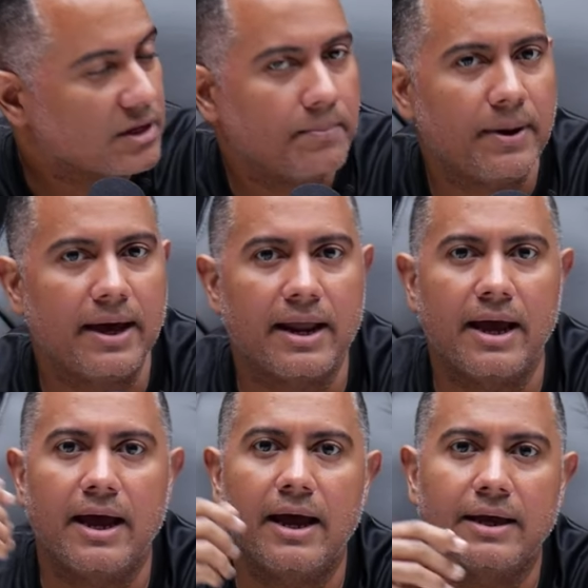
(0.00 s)

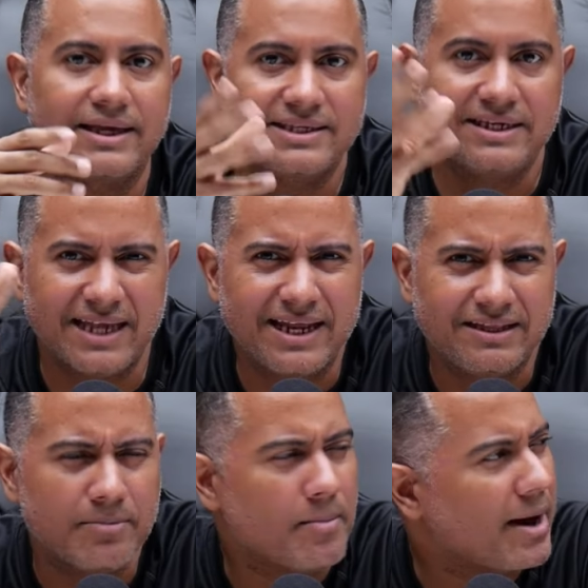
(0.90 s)
para que es quizás el
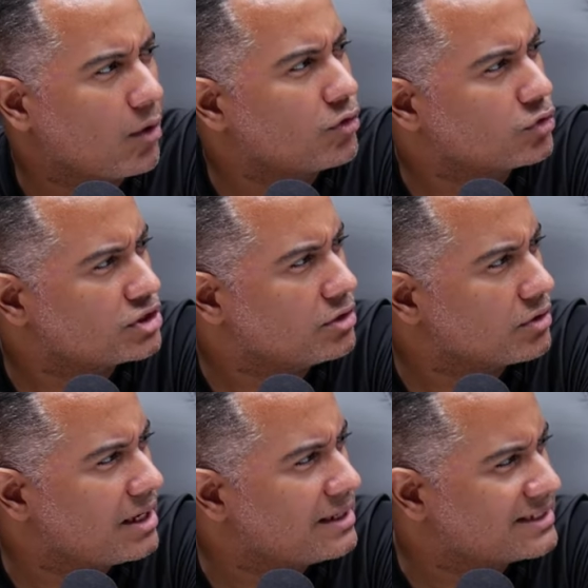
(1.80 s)
tema más conocido
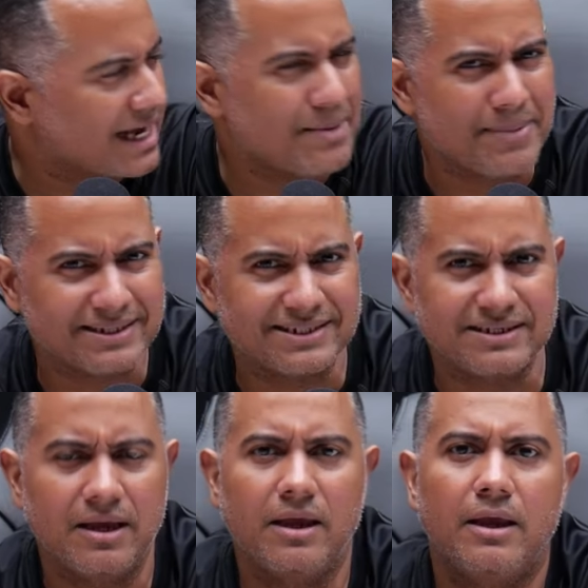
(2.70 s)
de él, quizás el más
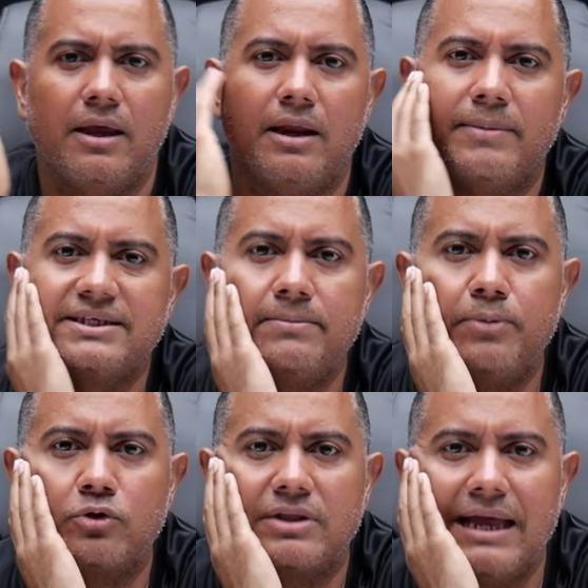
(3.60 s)
el más
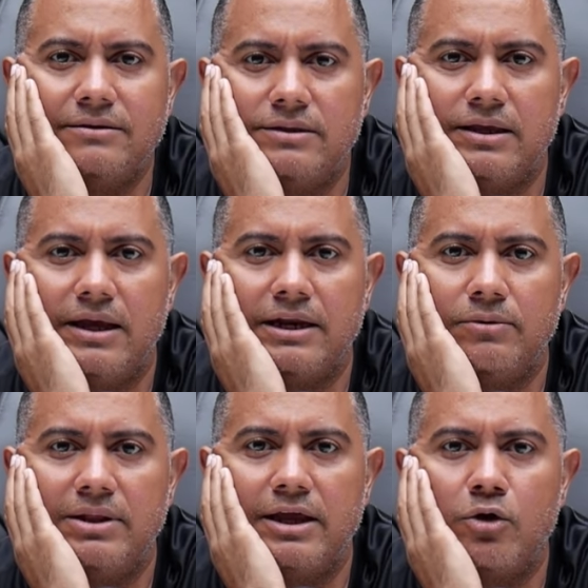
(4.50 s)
importante a
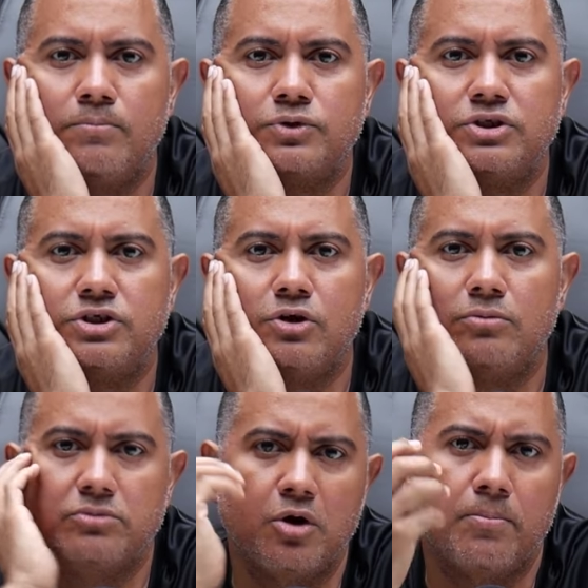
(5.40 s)
nivel de
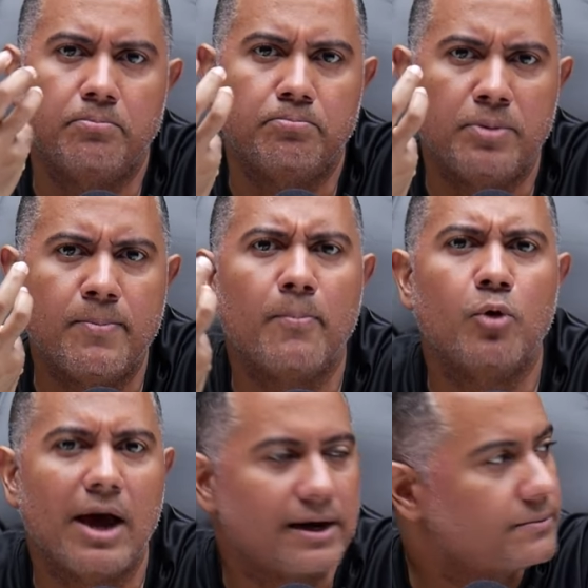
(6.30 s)
composición y
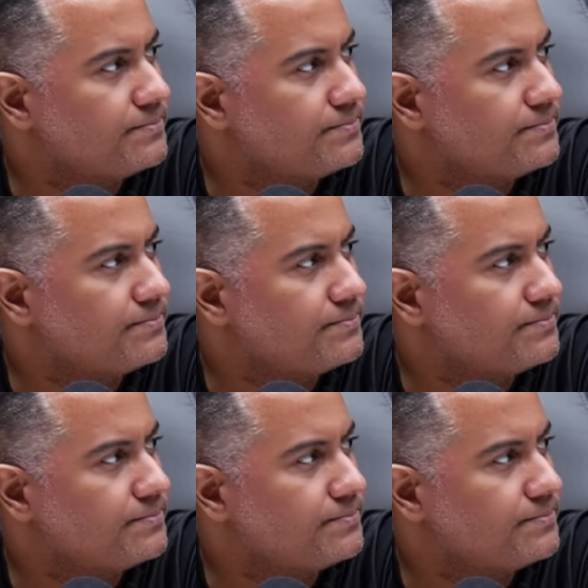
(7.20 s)
popular.